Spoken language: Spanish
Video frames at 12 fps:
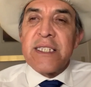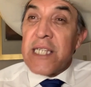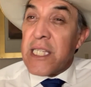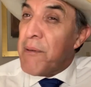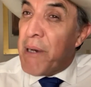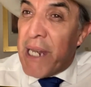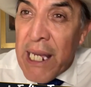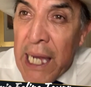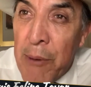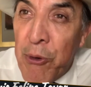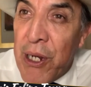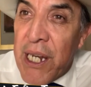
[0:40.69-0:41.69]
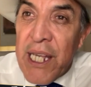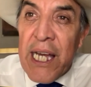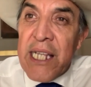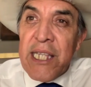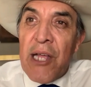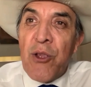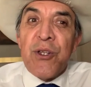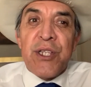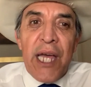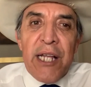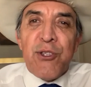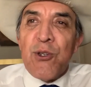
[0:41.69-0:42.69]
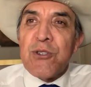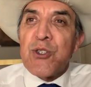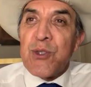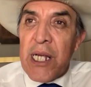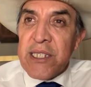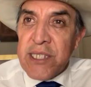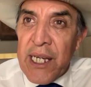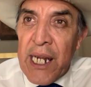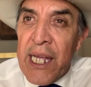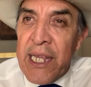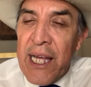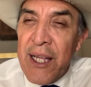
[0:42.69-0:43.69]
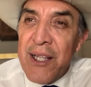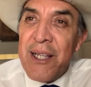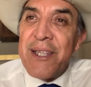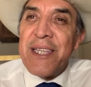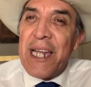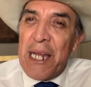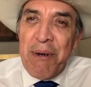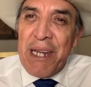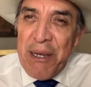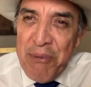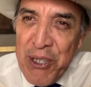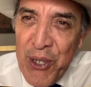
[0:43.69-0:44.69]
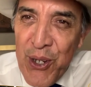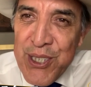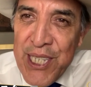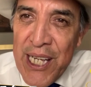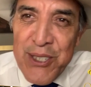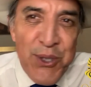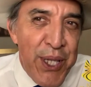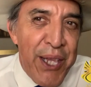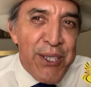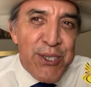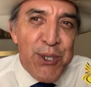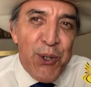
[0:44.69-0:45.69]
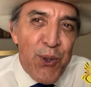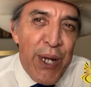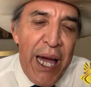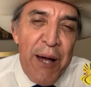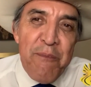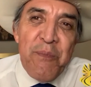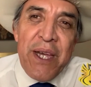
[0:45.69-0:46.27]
se llevará a cabo en el encantador Teatro Ciudad Sagrada de la maravillosa ciudad de Cholula